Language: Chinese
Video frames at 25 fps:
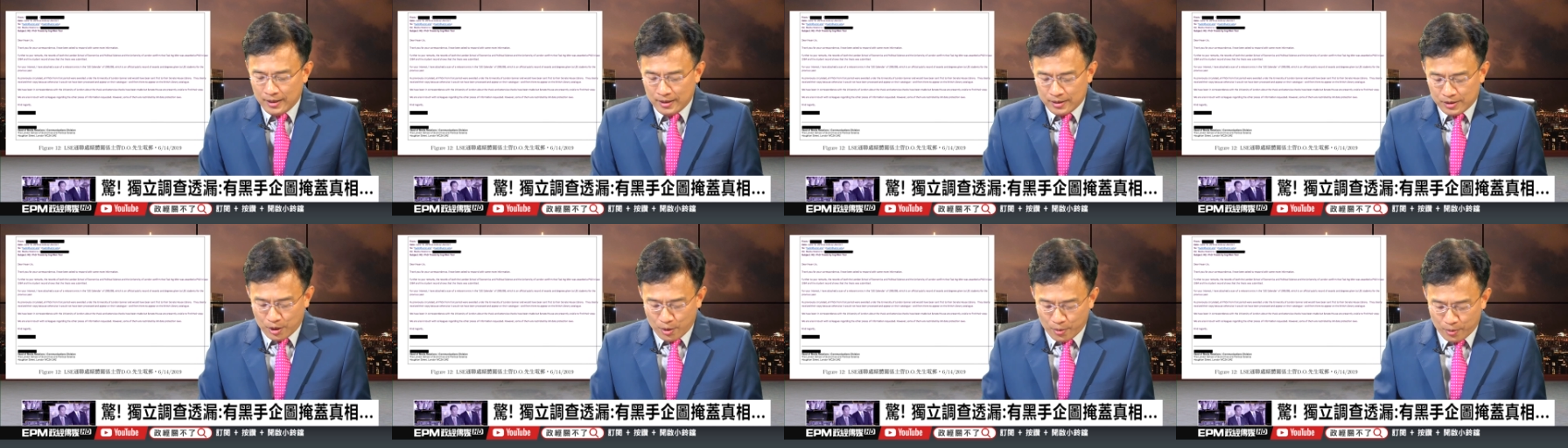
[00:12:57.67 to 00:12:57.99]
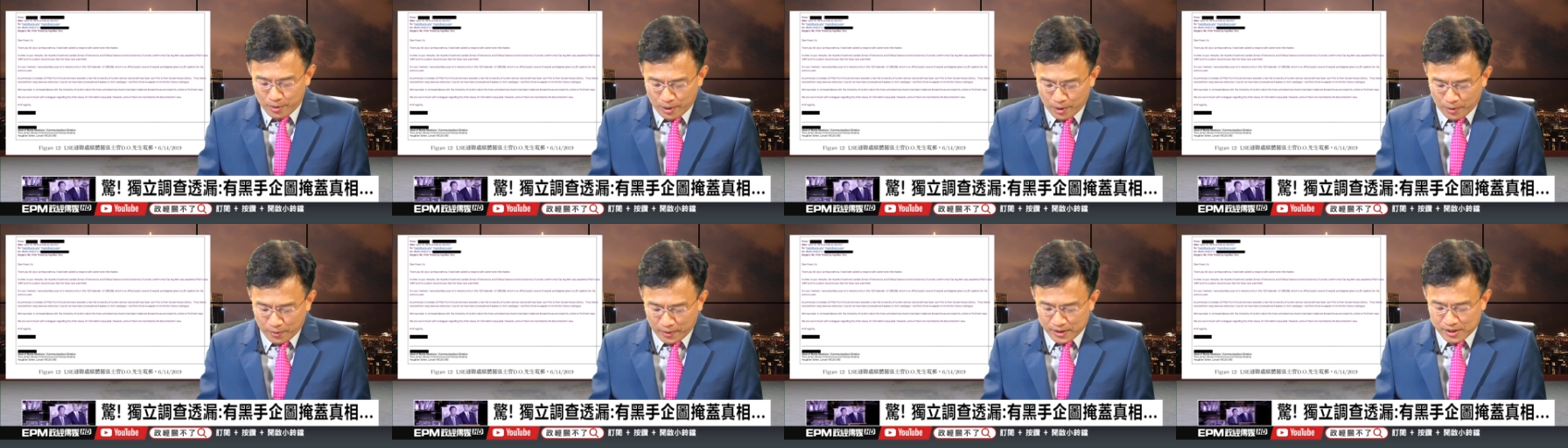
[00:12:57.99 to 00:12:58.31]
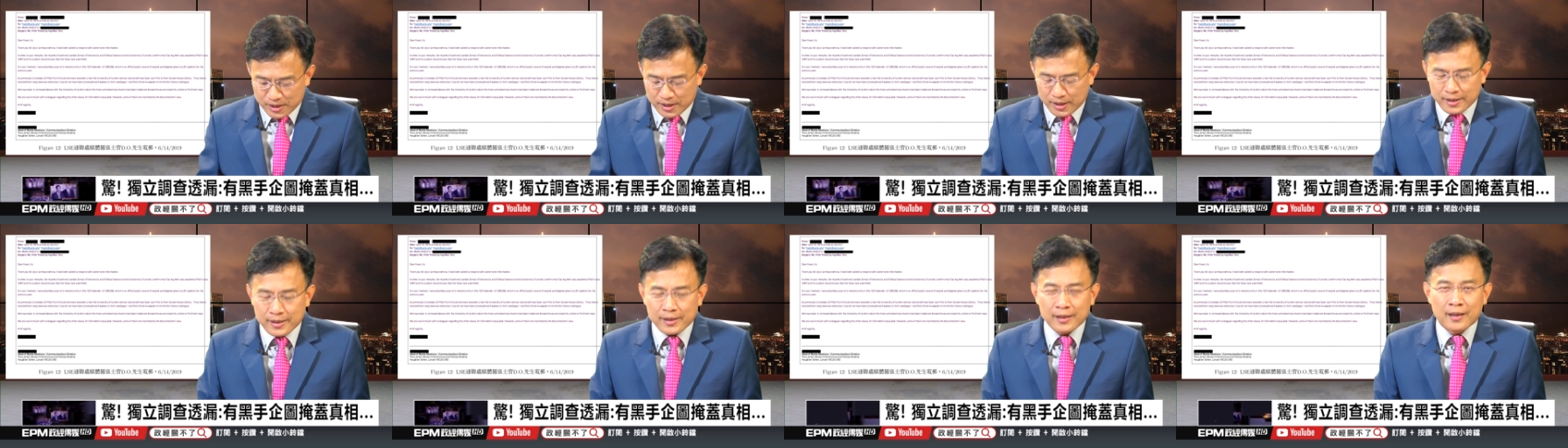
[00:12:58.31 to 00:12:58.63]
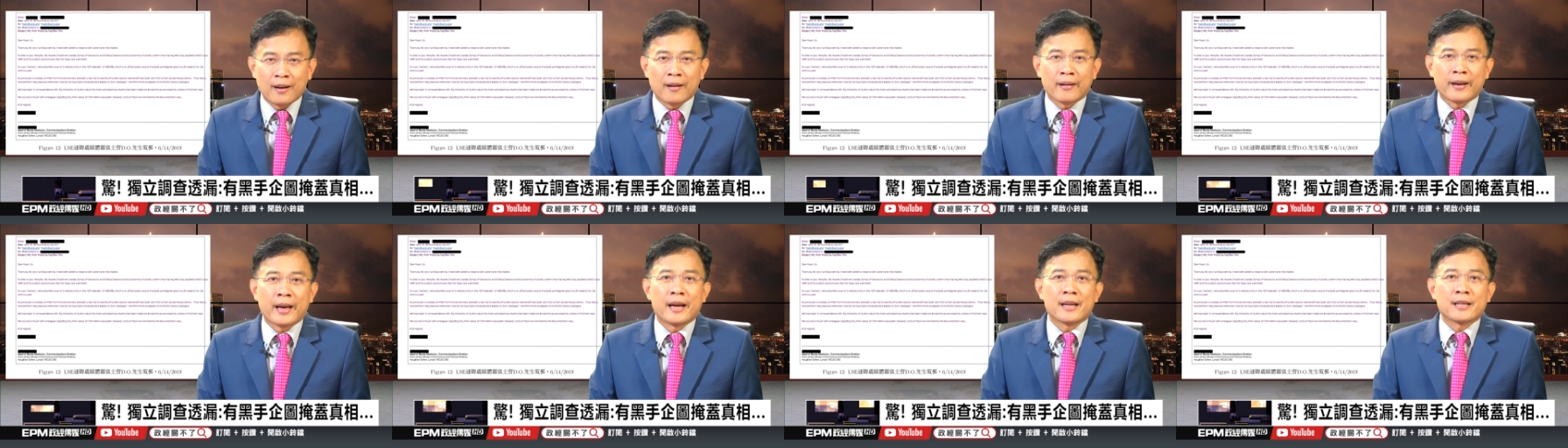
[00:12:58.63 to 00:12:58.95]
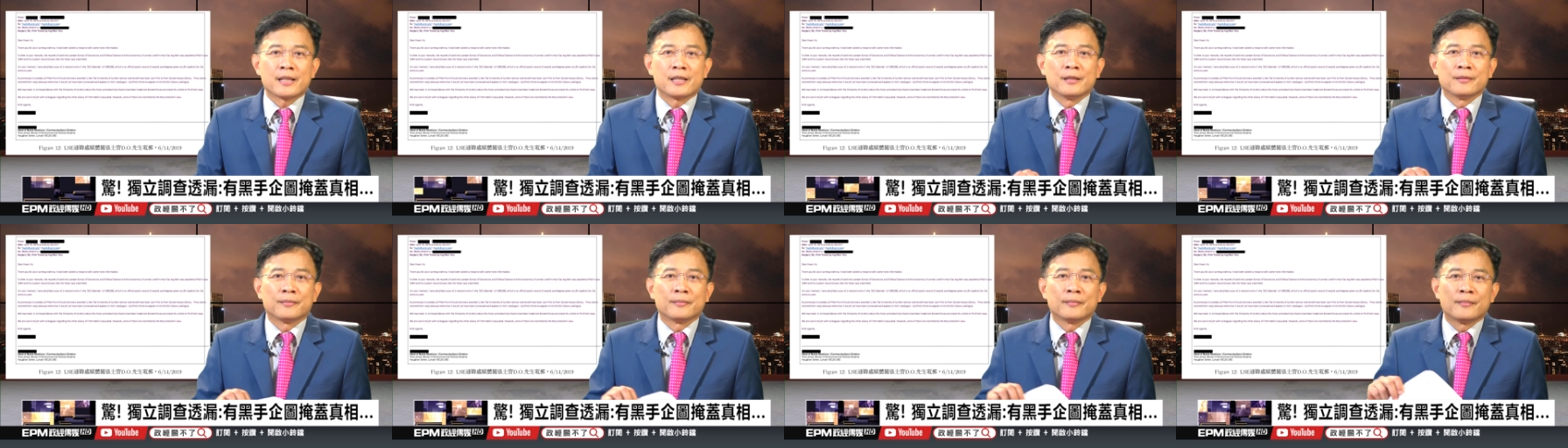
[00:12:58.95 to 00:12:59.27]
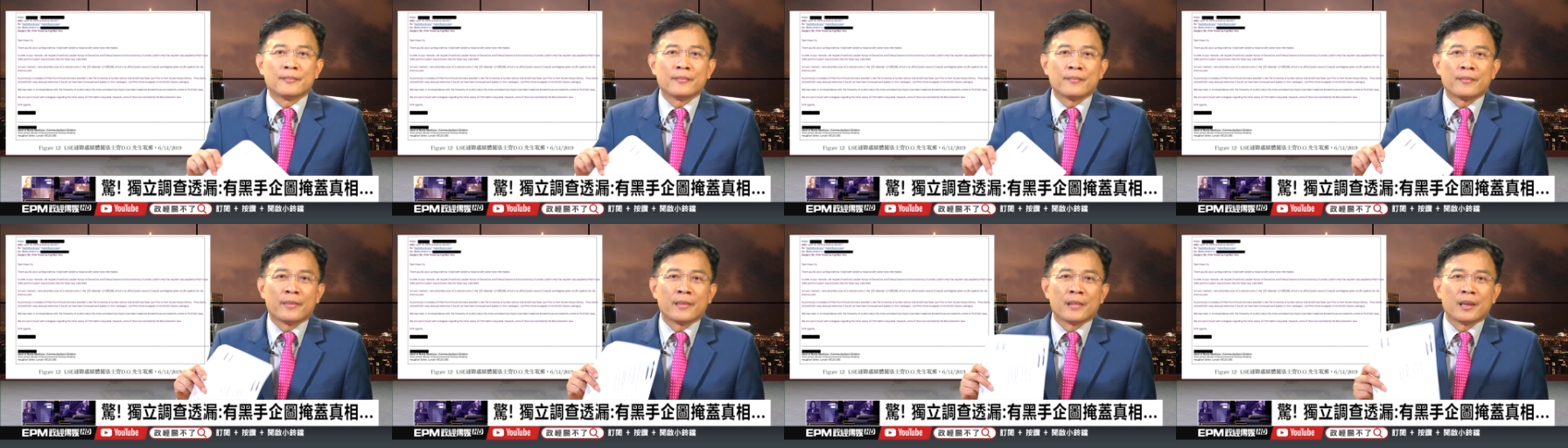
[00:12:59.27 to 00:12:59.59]
从六月十四号开始，
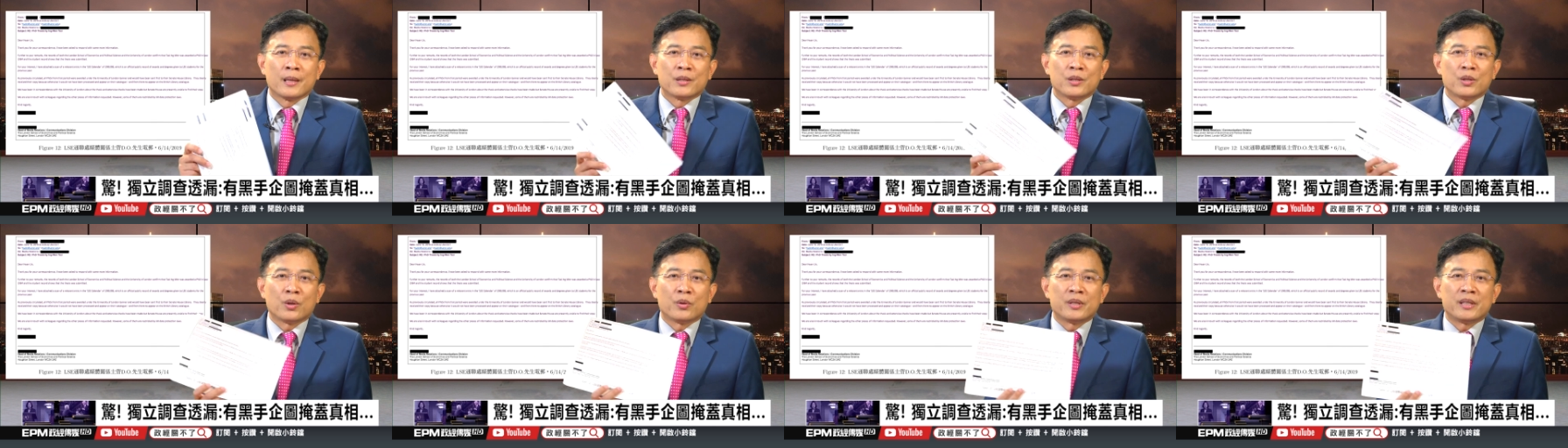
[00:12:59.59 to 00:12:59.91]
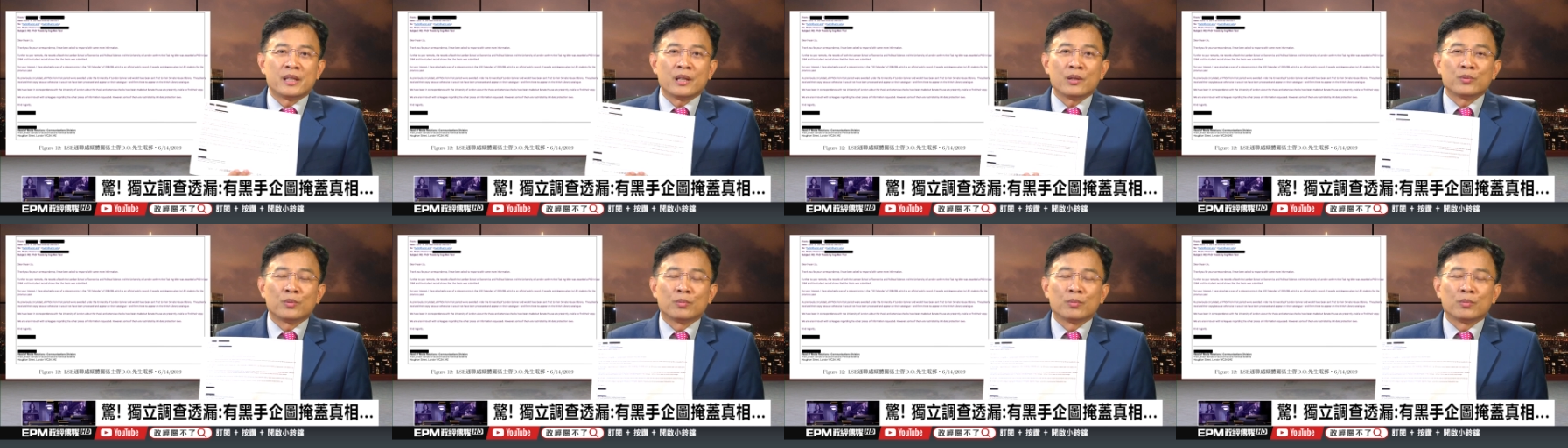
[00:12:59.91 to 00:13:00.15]
就进